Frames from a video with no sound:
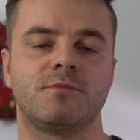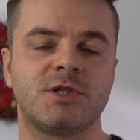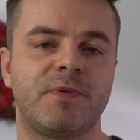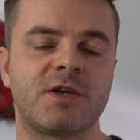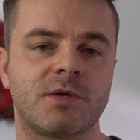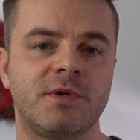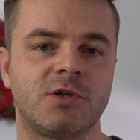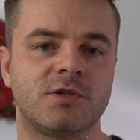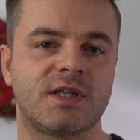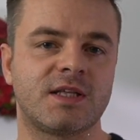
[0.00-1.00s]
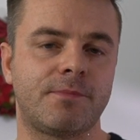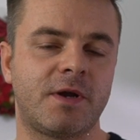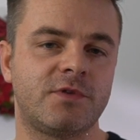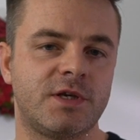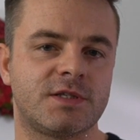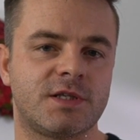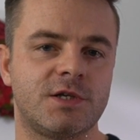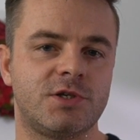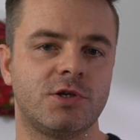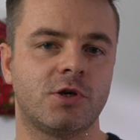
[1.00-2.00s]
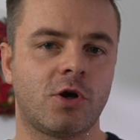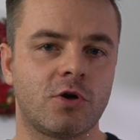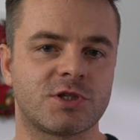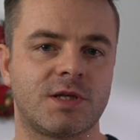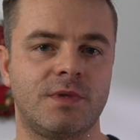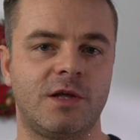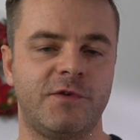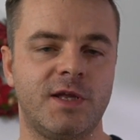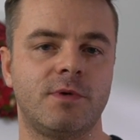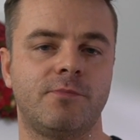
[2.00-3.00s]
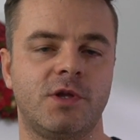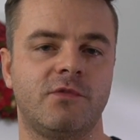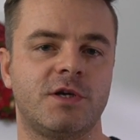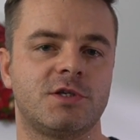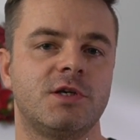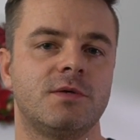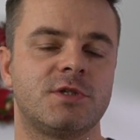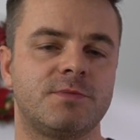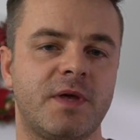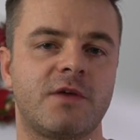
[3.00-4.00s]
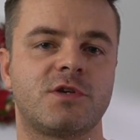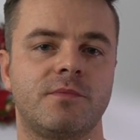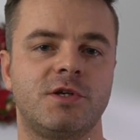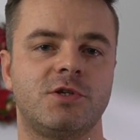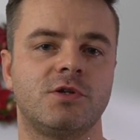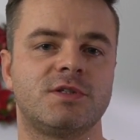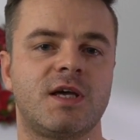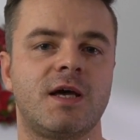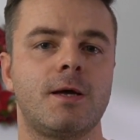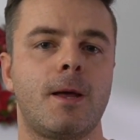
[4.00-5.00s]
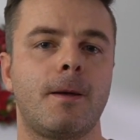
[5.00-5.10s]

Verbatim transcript: Przez pierwsze miesiące tak naprawdę jesteś kosztem dla firmy, ponieważ przez pierwsze miesiące